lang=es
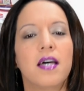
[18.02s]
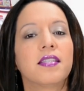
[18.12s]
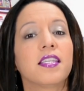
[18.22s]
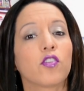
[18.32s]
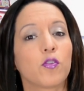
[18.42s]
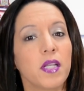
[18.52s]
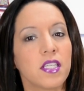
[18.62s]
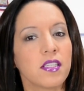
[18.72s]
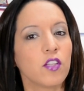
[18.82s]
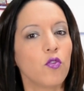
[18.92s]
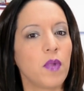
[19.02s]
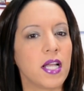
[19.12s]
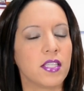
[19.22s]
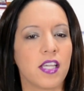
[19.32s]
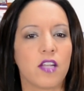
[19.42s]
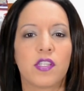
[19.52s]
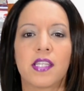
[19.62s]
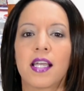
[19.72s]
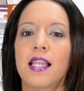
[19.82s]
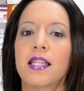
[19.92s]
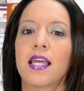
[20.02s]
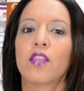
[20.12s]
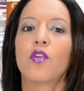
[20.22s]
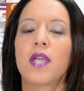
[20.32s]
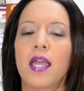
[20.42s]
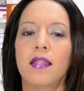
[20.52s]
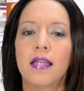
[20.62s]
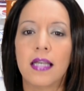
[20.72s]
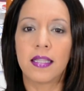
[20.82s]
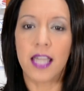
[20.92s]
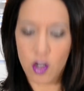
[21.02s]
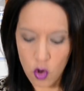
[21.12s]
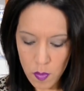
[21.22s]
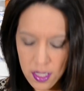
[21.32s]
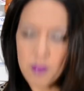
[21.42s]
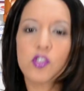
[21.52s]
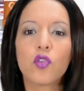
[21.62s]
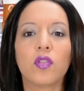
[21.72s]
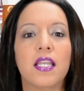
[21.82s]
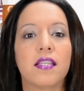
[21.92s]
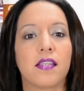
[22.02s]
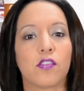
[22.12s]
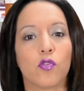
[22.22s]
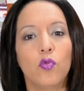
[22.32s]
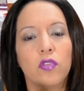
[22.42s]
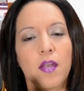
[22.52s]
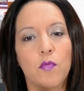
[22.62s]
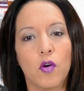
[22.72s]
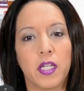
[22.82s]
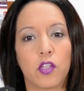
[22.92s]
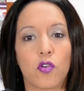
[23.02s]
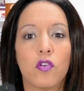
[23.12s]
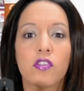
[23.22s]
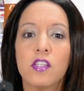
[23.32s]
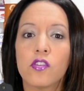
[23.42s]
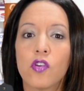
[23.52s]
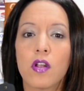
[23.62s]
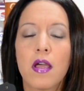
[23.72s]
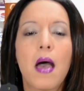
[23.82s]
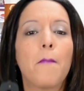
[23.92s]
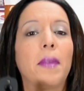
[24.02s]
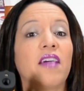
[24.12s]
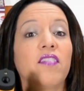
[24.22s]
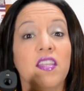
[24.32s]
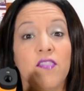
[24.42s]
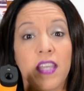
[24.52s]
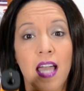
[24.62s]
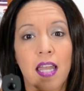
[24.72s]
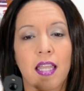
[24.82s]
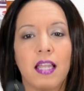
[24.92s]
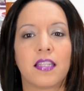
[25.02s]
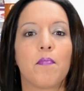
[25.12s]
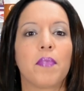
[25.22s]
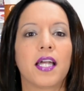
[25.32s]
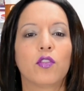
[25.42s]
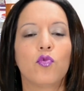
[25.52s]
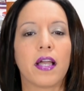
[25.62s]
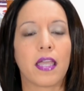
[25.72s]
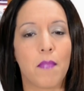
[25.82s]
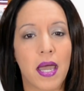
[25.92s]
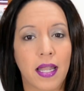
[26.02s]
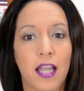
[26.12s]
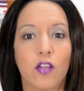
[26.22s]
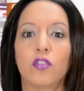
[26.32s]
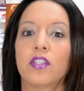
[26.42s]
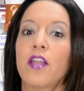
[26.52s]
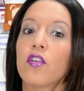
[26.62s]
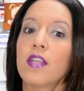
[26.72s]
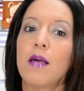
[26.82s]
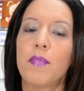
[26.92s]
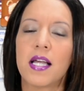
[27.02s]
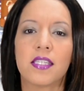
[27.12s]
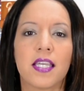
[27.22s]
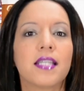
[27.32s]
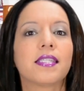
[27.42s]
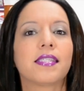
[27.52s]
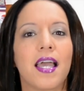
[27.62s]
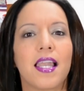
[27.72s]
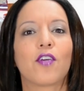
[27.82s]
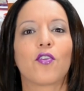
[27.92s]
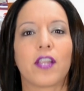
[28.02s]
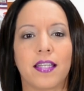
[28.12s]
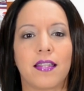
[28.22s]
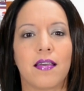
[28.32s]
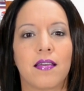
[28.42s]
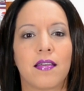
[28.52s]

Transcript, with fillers: Si sospechas que tu plancha no está calentando bien, te recomendamos que utilices un termómetro o sensor para verificar que la temperatura que marca el contador de la plancha sea la correcta.